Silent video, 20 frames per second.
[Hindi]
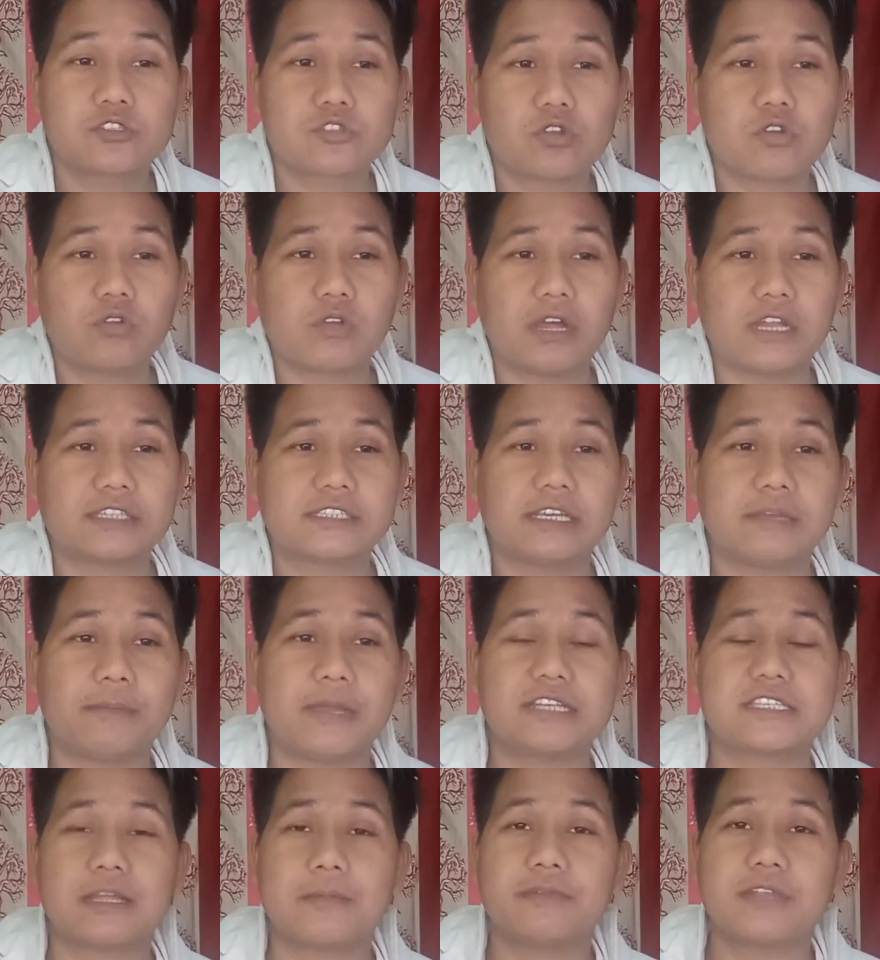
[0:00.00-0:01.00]
शुरू करते हैं
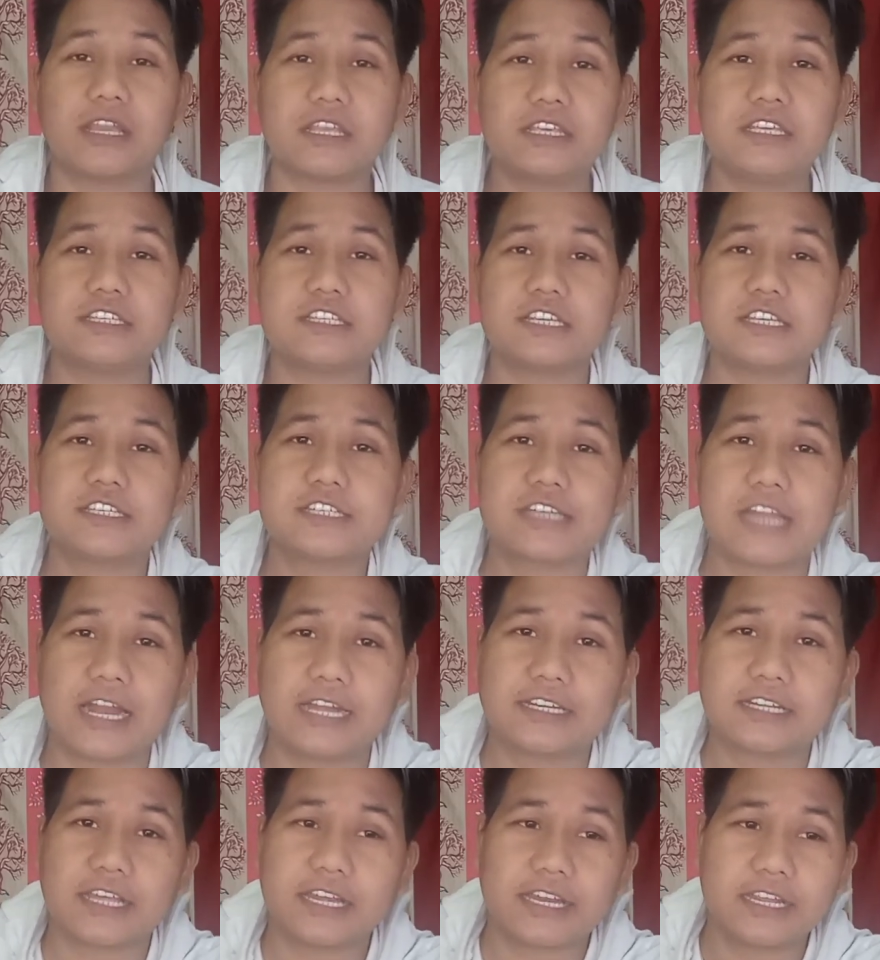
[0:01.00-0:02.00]
भाई साहब डंकी से
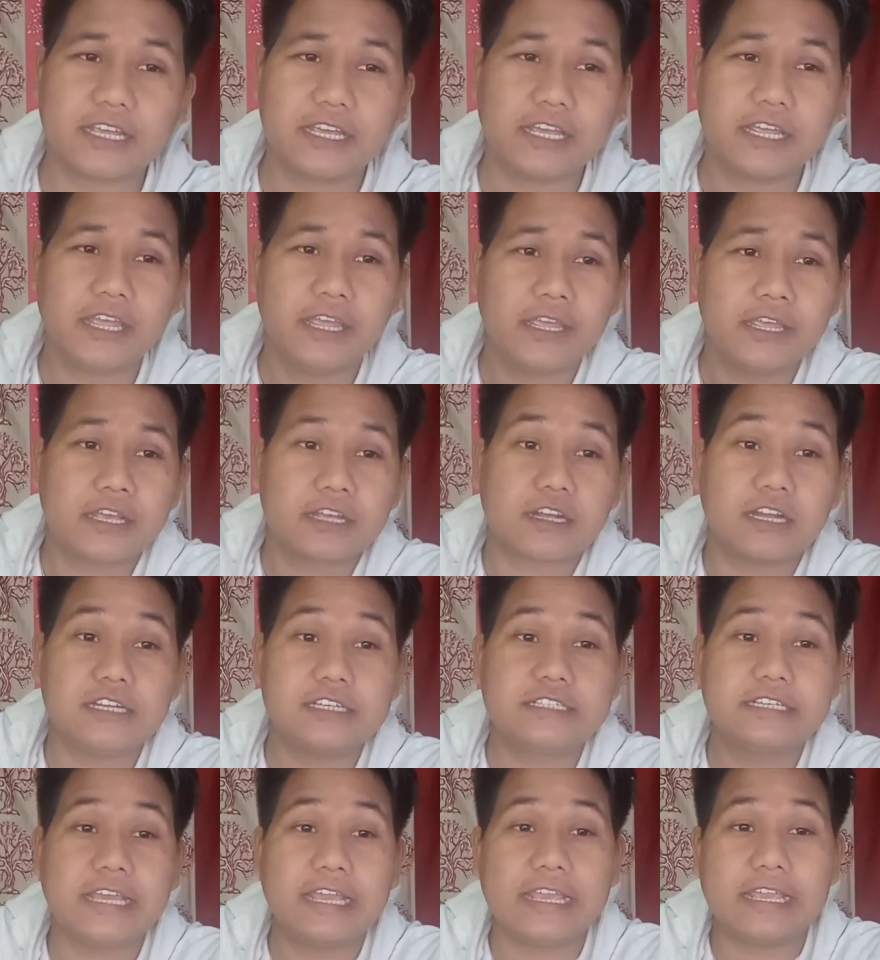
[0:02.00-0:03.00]
स्टार्ट करेंगे
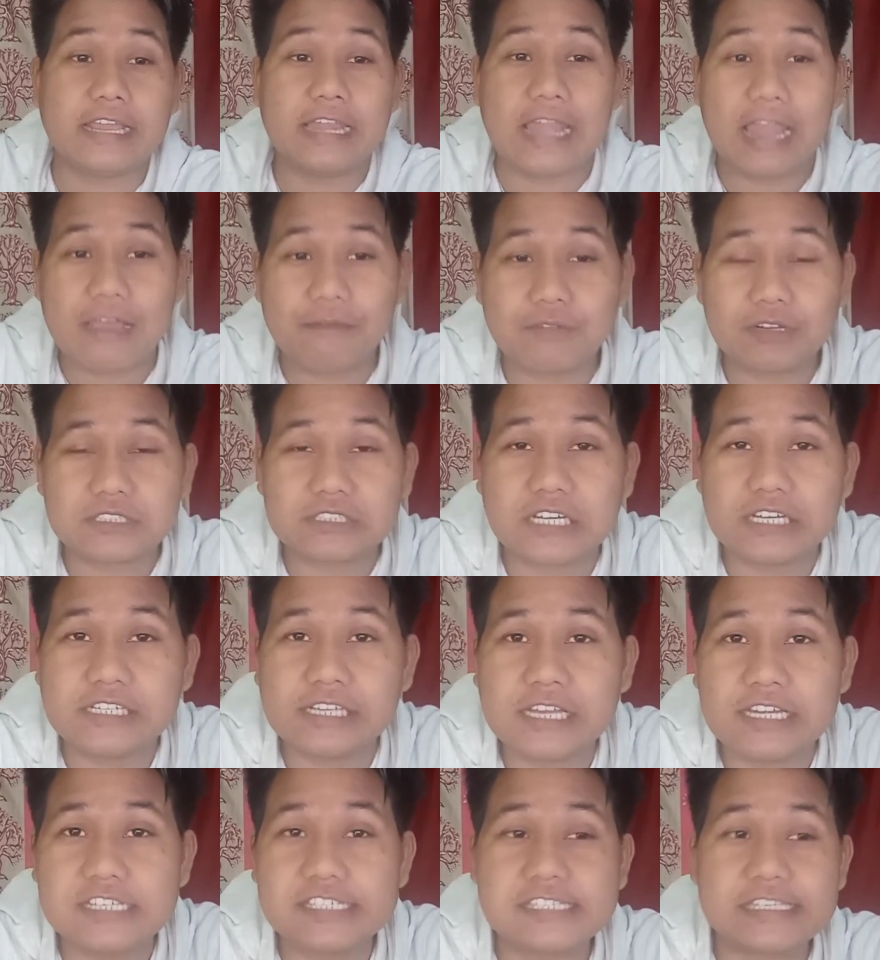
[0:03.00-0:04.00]
कल डे इलेवन था
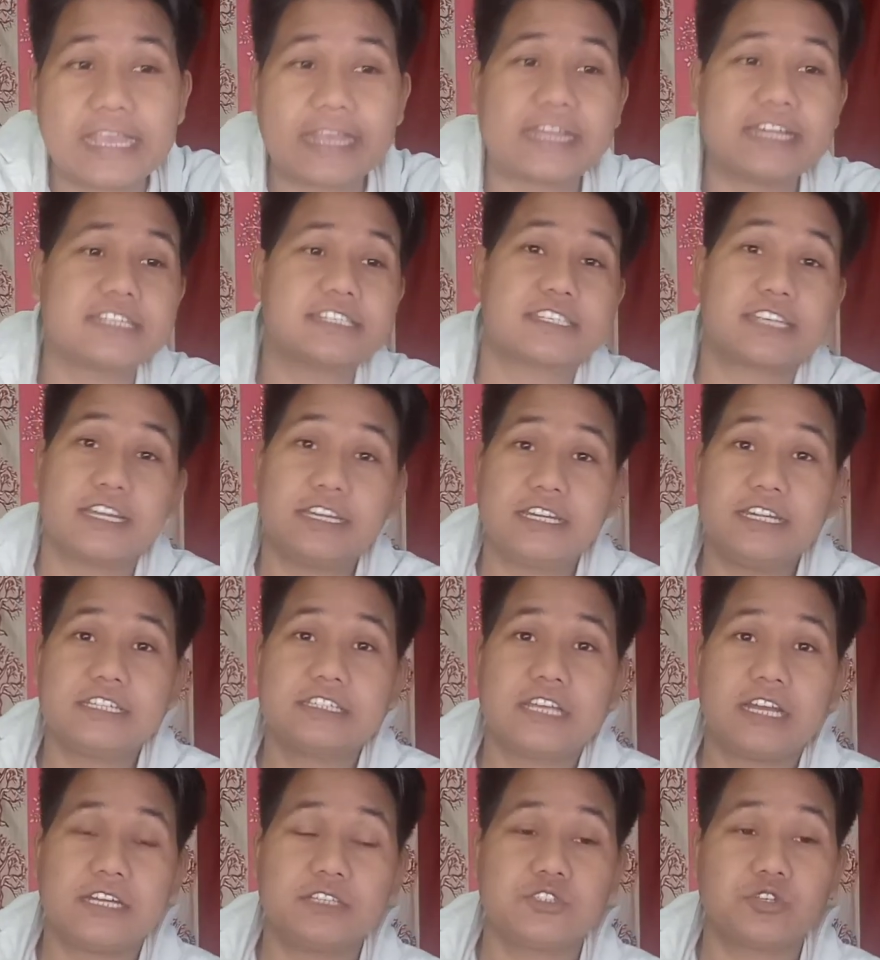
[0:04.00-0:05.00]
यानी सेकेंड संडे
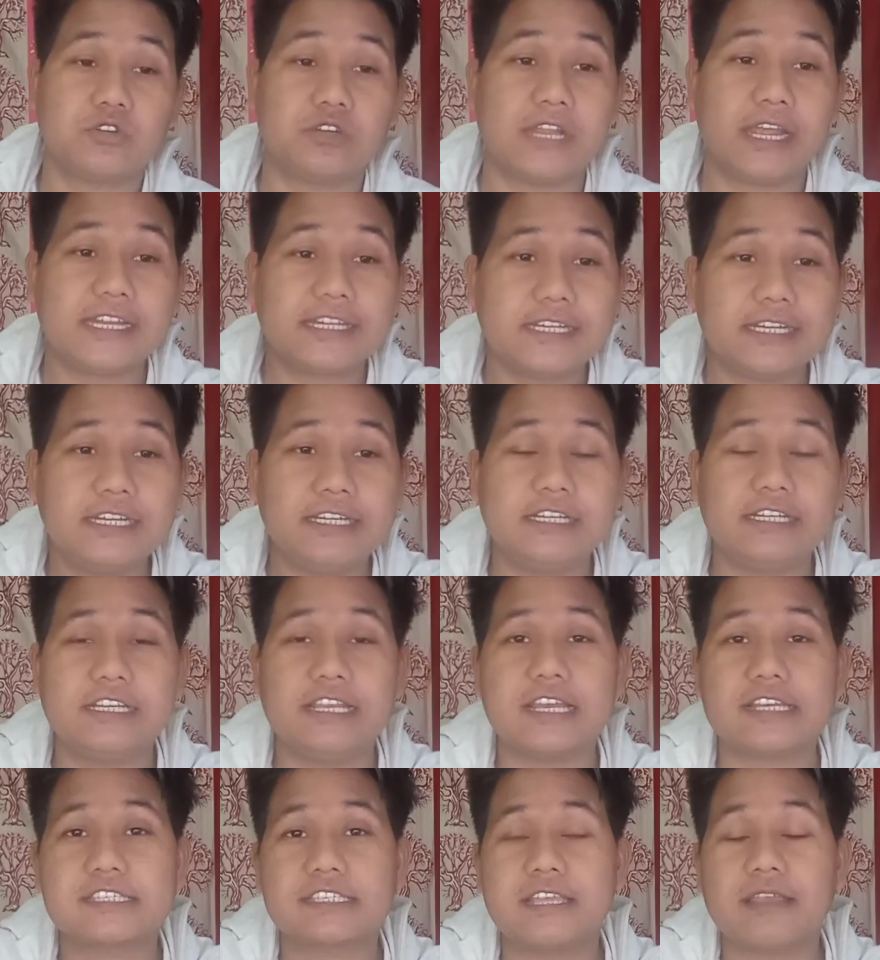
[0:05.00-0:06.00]
था जो नेट
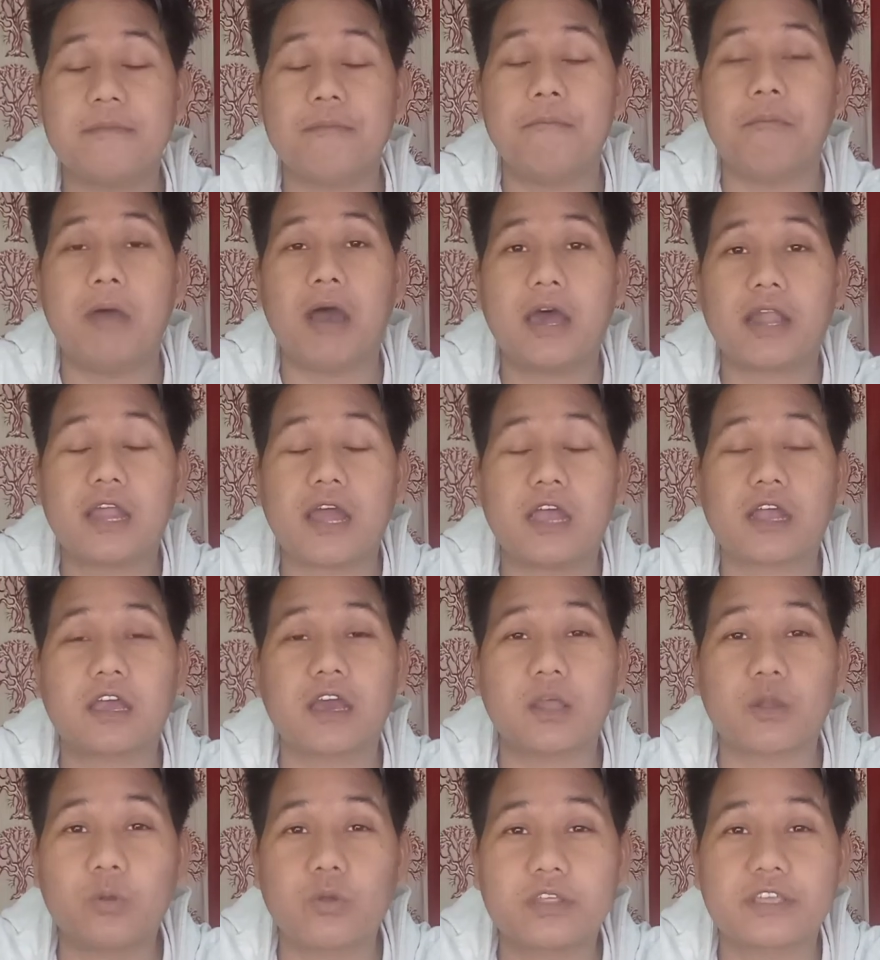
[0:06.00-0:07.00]
इंडिया से से 12
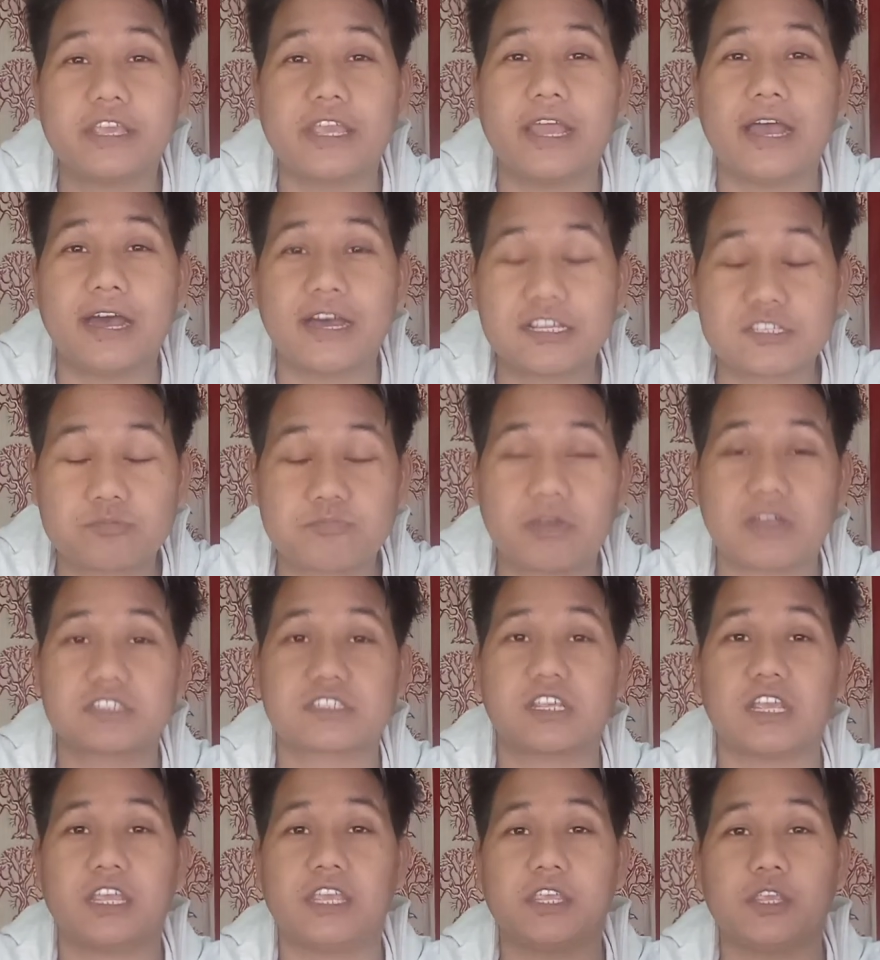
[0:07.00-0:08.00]
करोड़ के
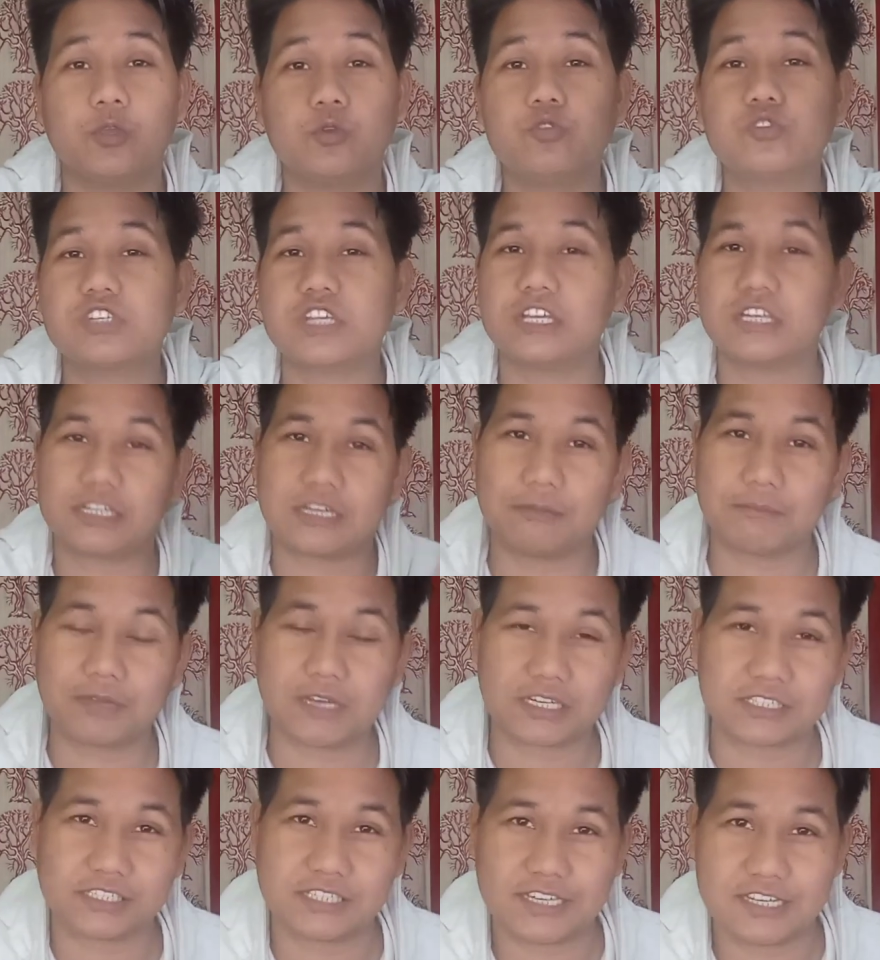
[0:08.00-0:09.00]
आसपास ह्यूज इनकम
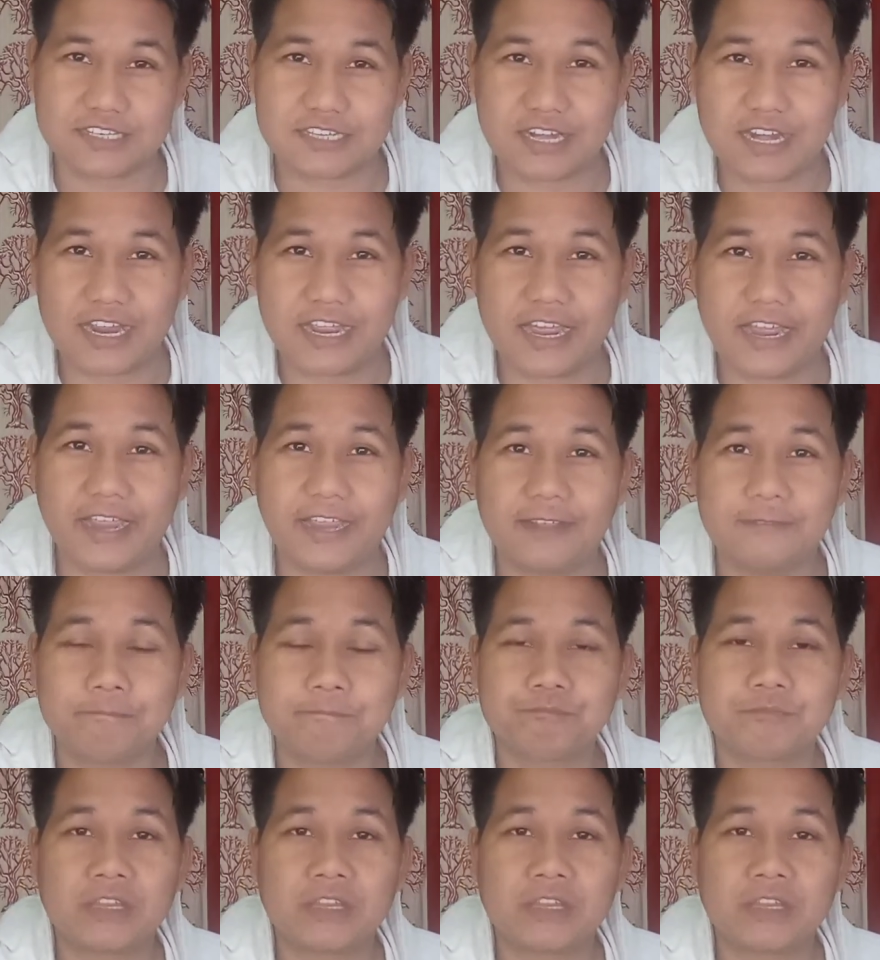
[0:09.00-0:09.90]
करते नजर आया है